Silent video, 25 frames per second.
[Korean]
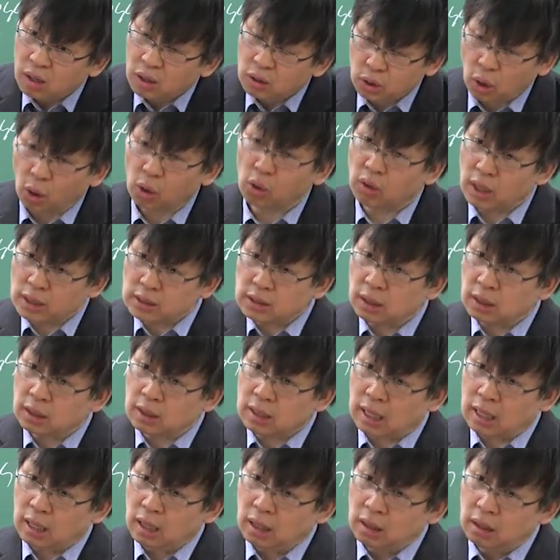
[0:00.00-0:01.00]

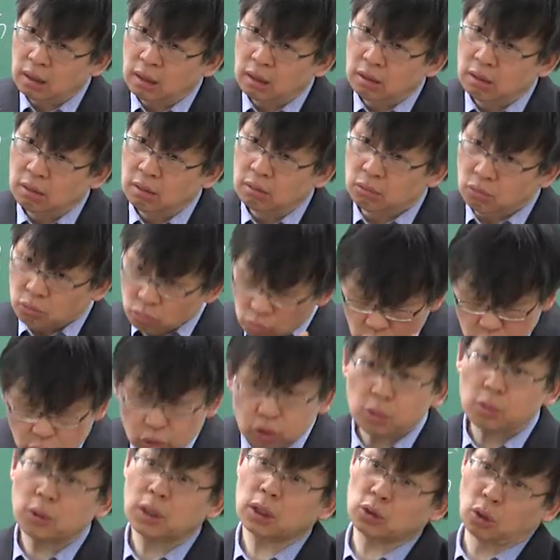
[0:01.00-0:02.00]
결혼했으니까
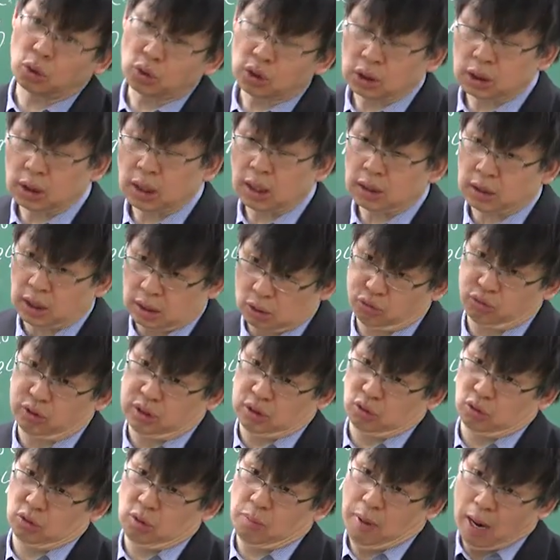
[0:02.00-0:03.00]
쉽게 정치가가 될 수
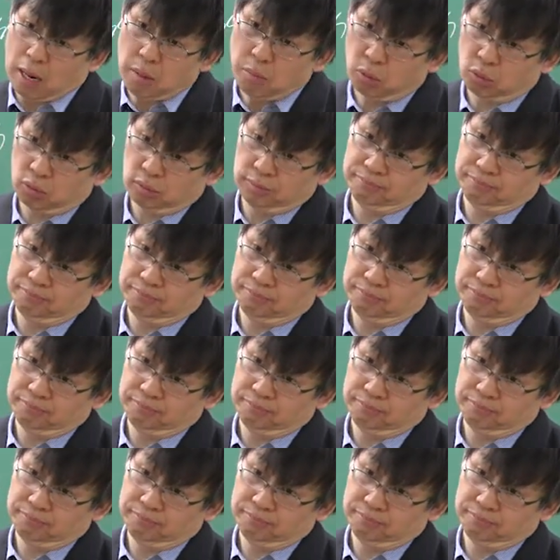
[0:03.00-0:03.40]
있는 거죠. 발...